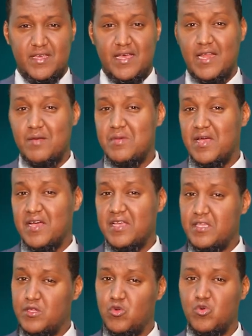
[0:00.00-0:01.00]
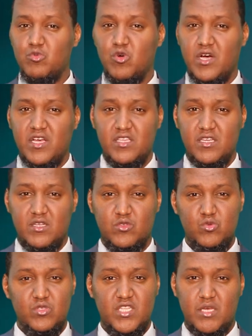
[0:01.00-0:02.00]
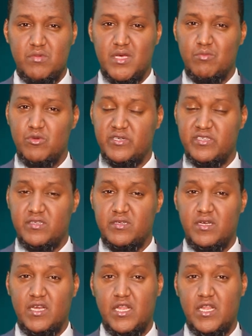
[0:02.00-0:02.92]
المعايير مغايرة تماما